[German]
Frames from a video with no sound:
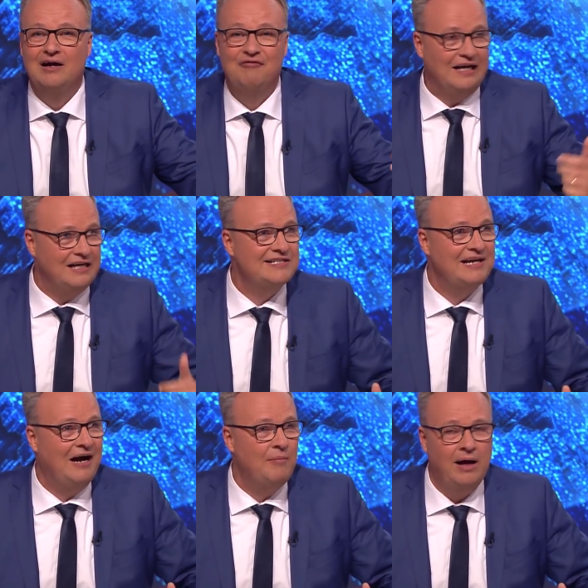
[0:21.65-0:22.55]
War das
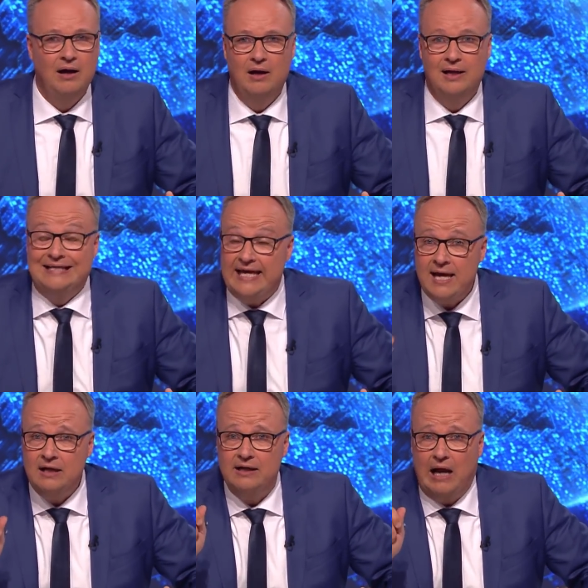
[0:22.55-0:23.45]
der Hammer?
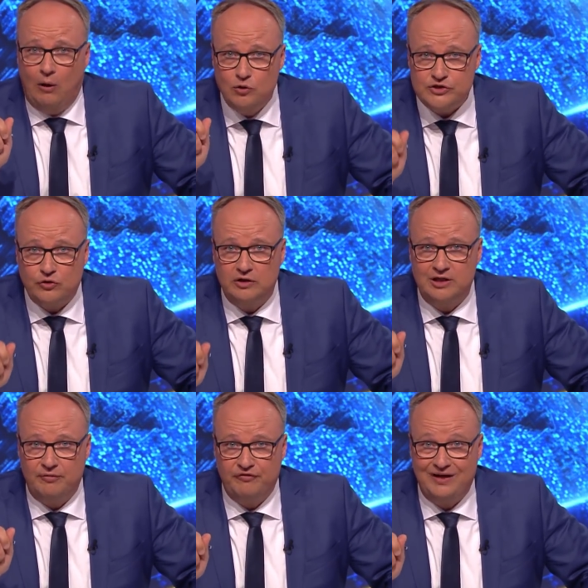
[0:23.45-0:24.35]
Gegen den
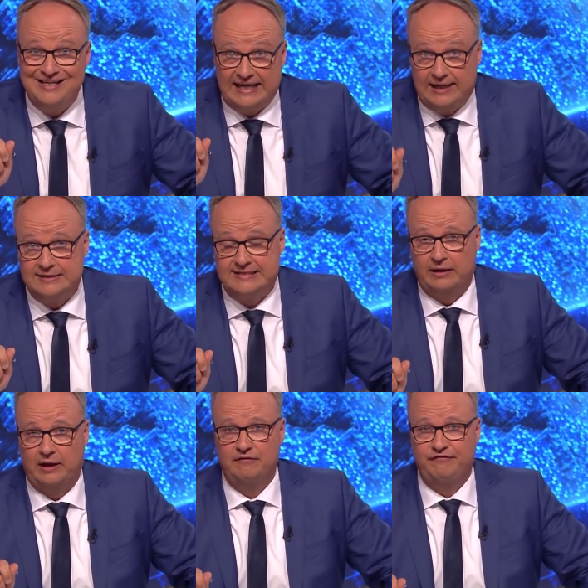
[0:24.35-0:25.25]
ausdrücklichen Befehl der
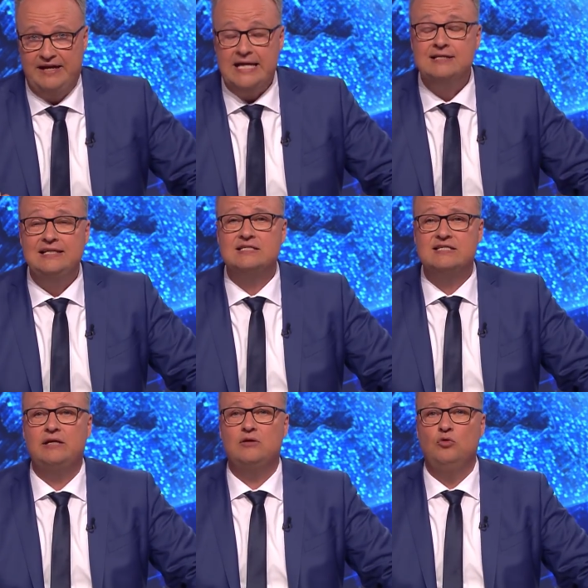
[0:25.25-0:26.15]
Kanzlerin wählt die
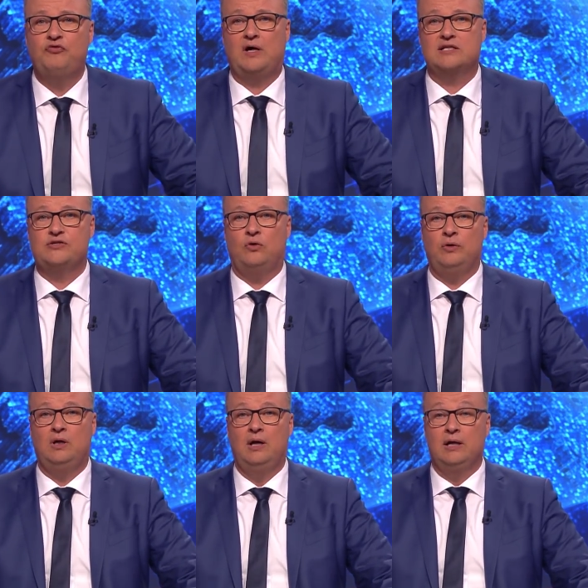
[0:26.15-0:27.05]
CDU-Fraktion